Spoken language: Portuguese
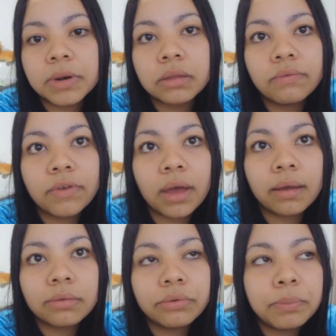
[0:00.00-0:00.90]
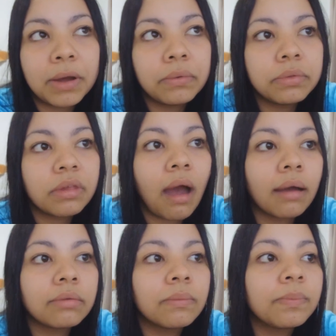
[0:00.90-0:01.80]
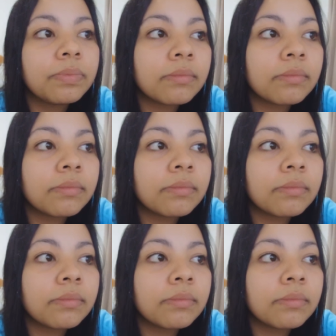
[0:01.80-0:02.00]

Pra não ficar tudo bagunçado.